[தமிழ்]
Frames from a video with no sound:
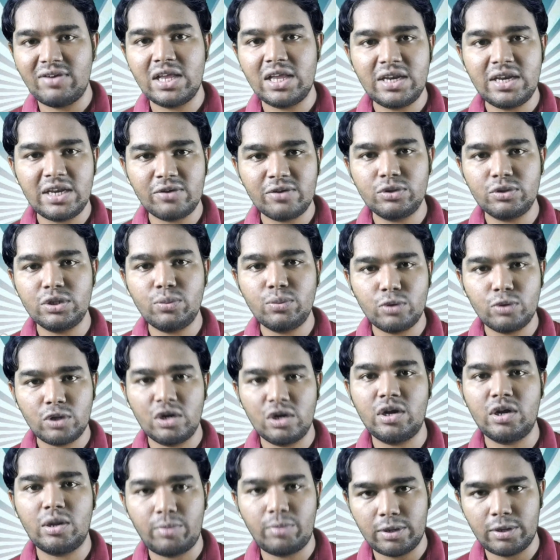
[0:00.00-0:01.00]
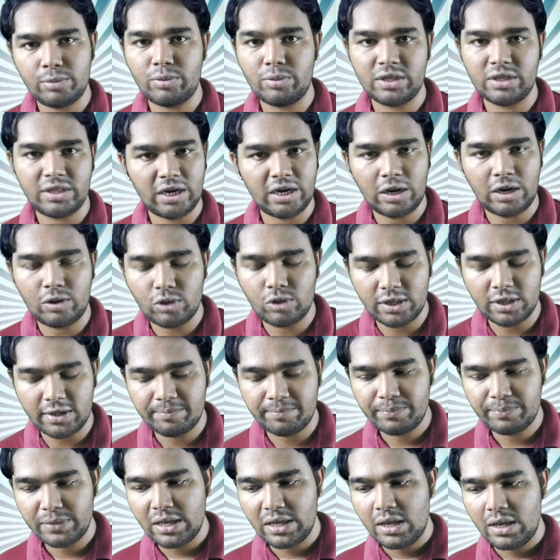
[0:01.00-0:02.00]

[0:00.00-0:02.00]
வேலையை நீங்கள் வந்து முதலீடாக பயன்படுத்துகிறீங்க அவ்வளோதான்